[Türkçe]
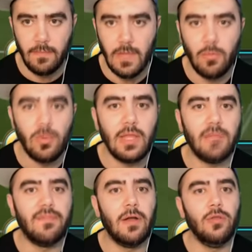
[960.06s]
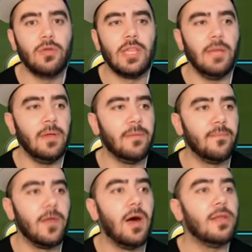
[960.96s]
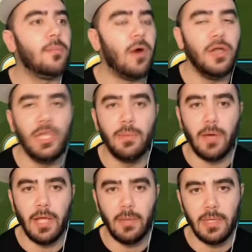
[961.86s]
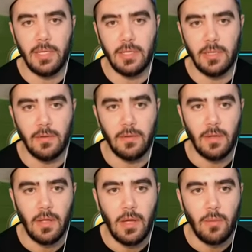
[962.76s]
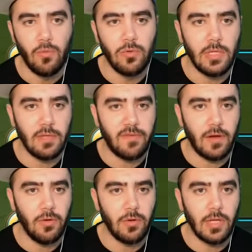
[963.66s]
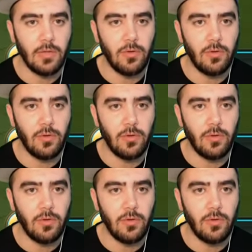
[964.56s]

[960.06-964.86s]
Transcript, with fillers: Ya bunda da faul yok değil mi? Adam ayı gibi ayağıma girdi. Bunda da faul yok. Hadi öyle